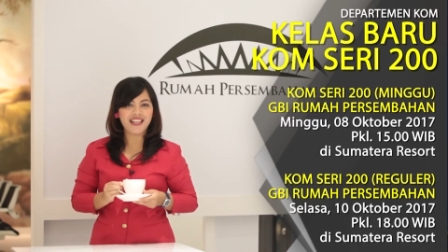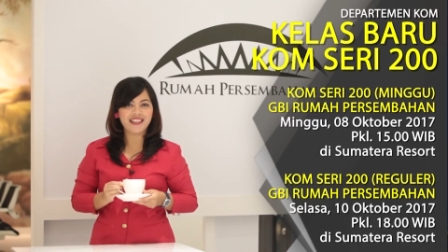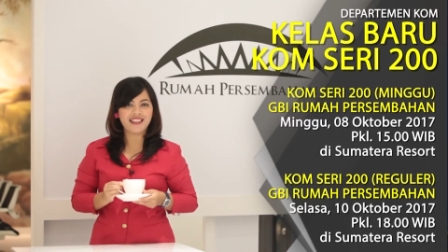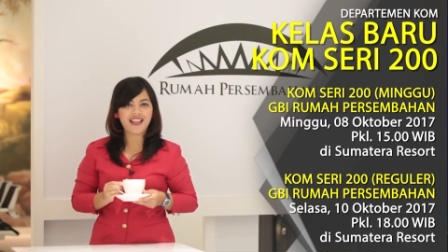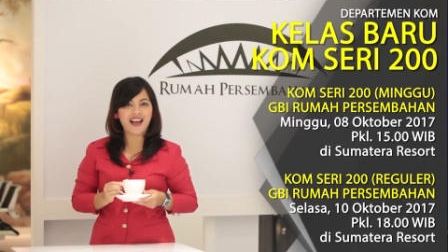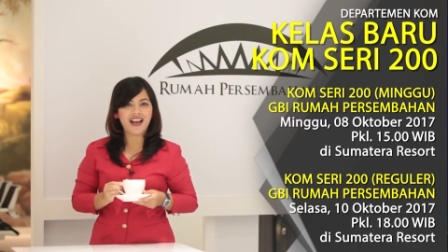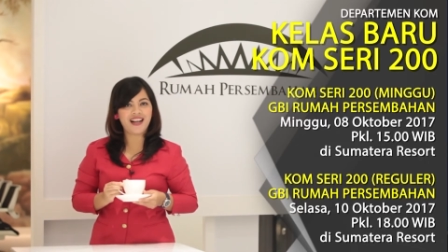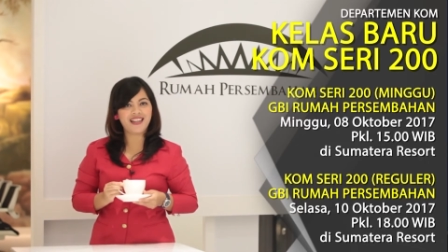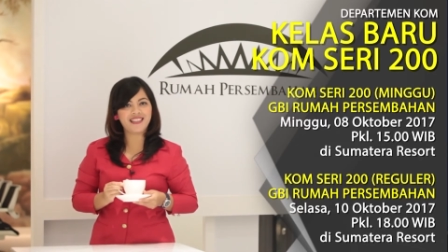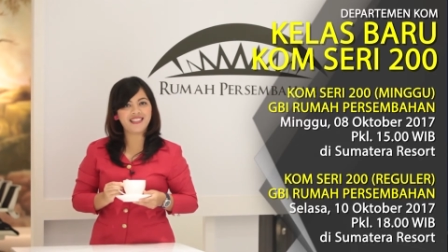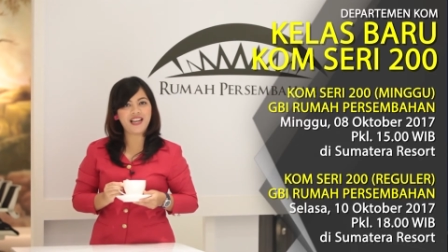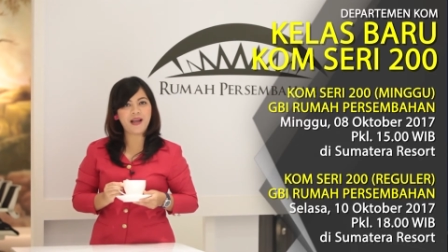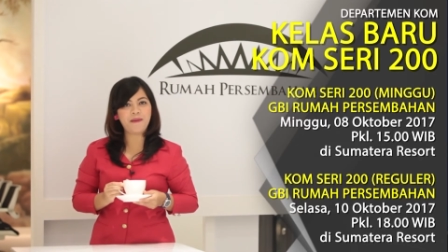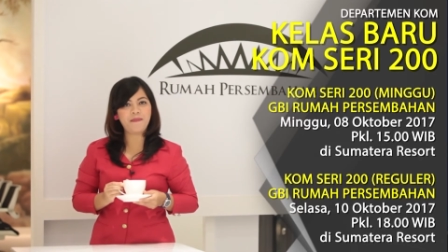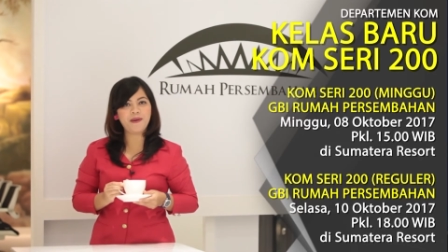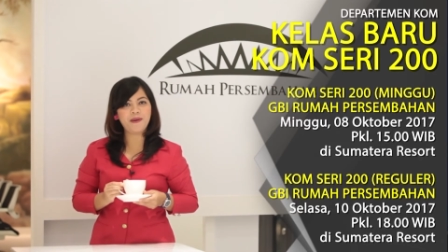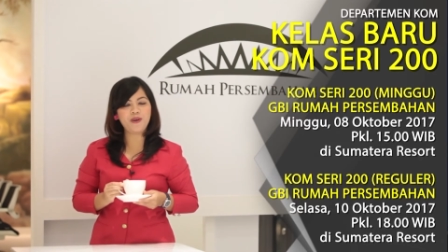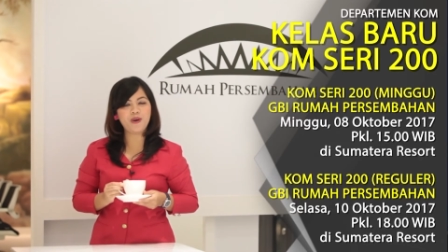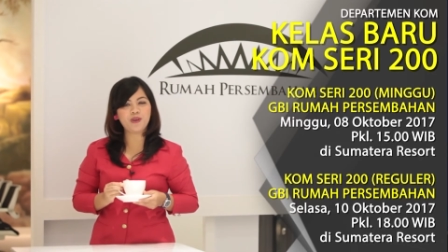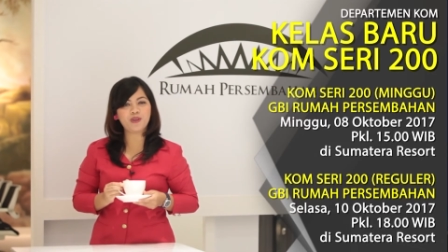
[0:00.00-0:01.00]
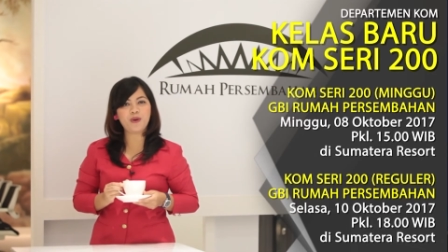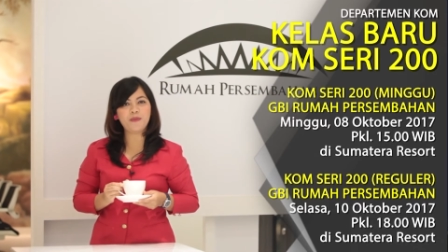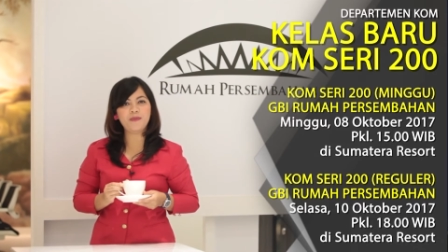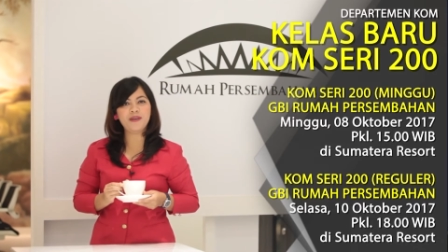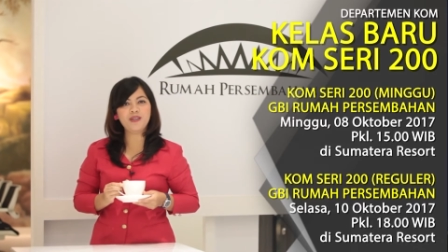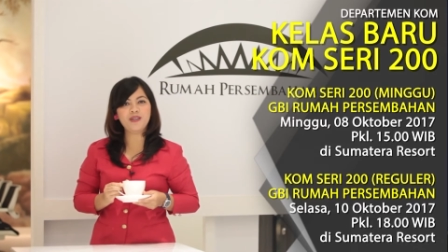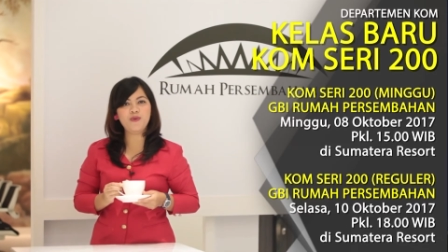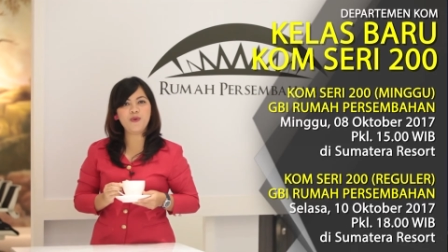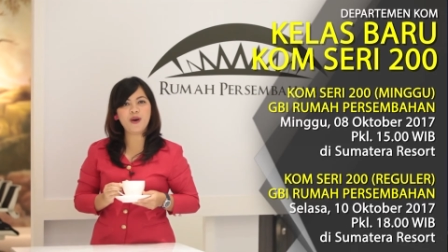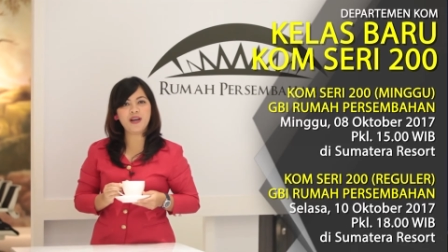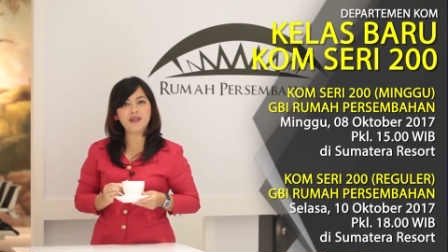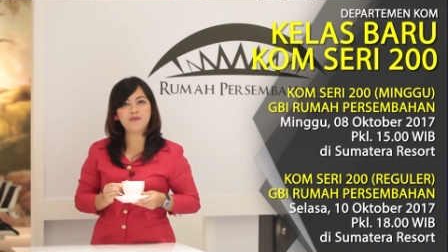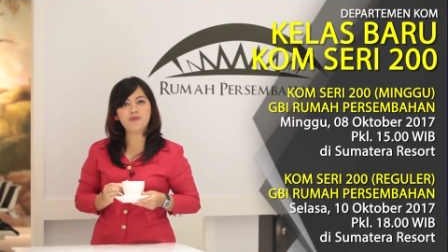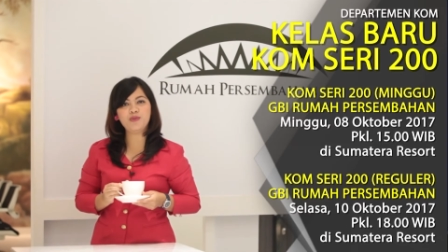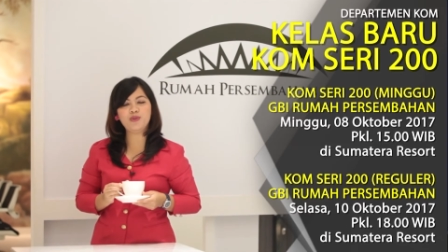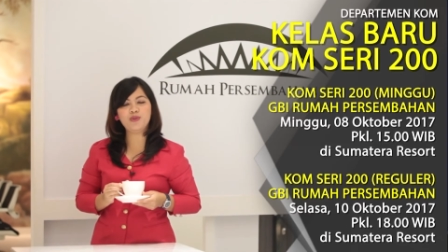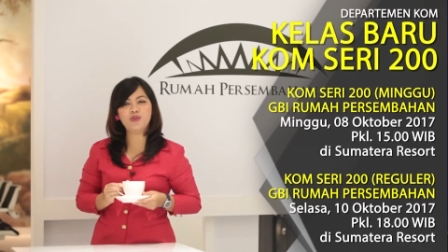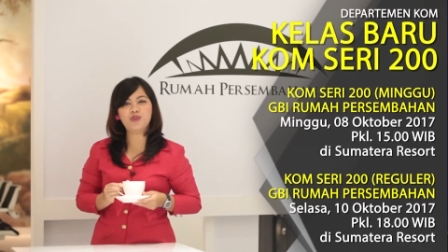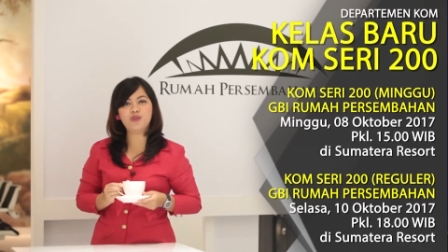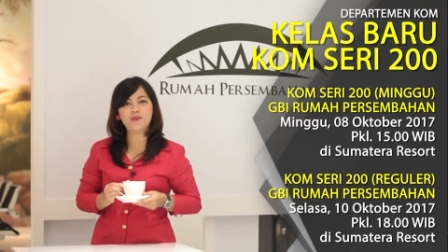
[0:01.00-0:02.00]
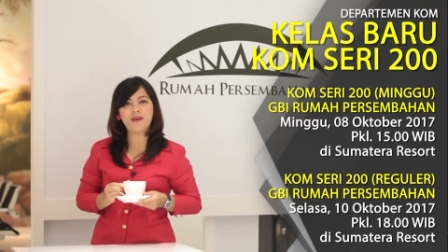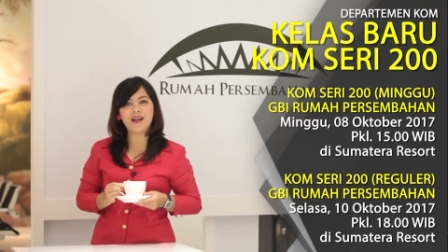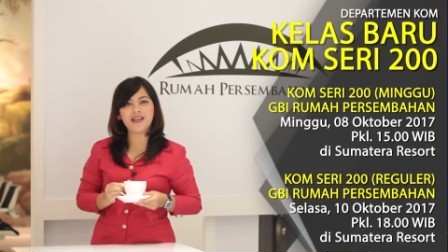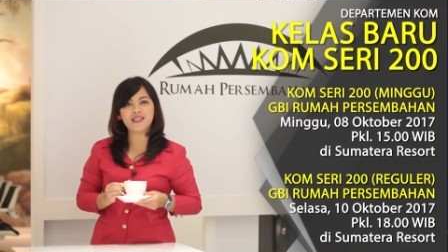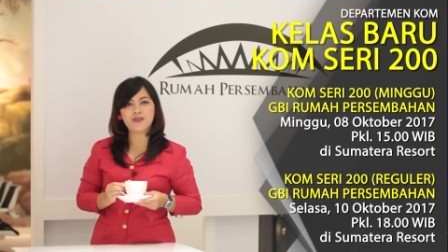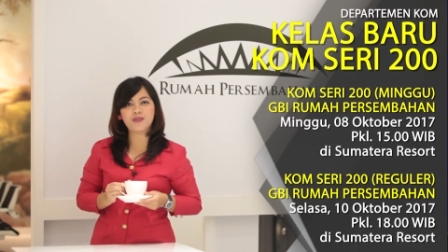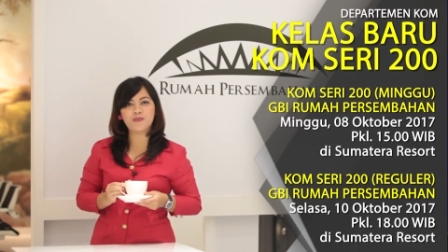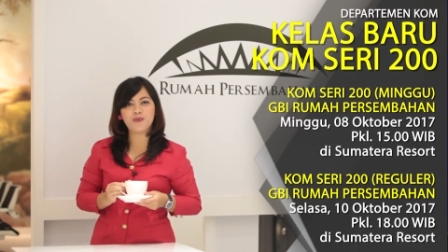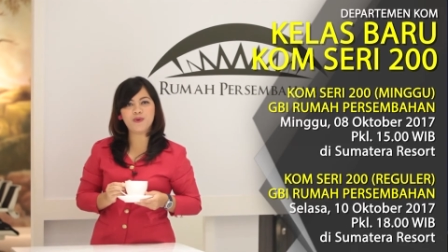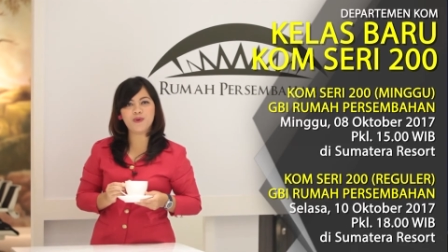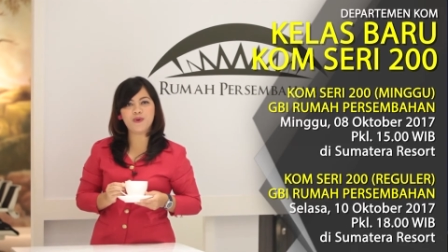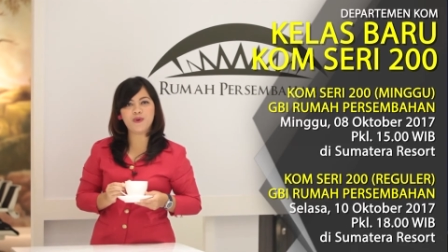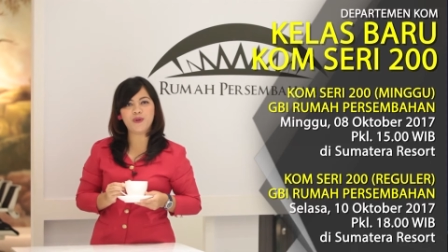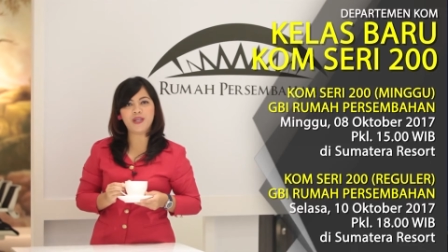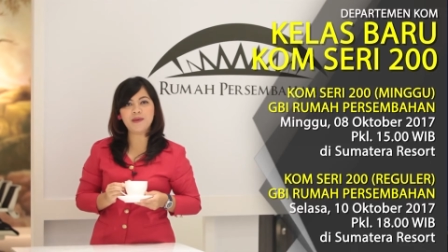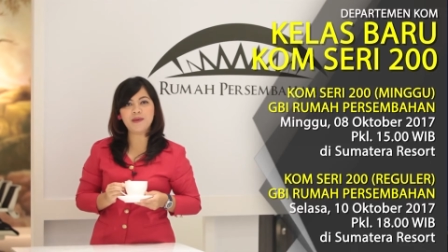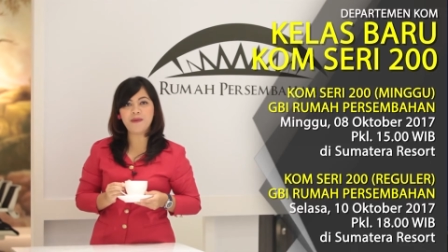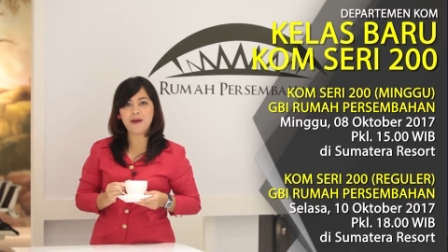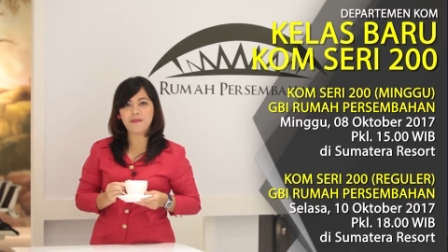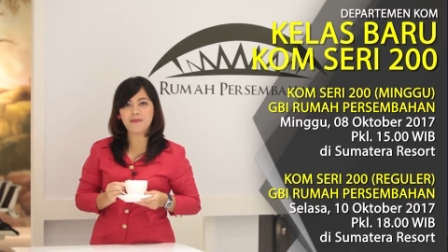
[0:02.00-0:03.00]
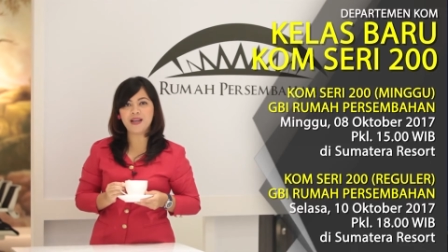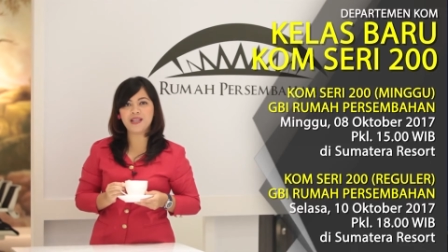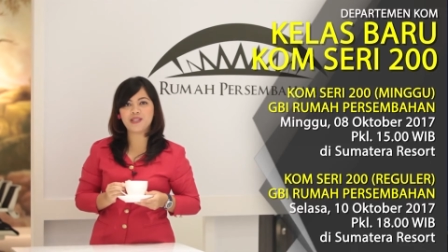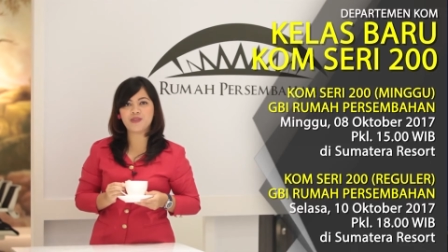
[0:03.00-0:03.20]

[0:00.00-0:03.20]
tanggal 8 Oktober 2017 pukul 15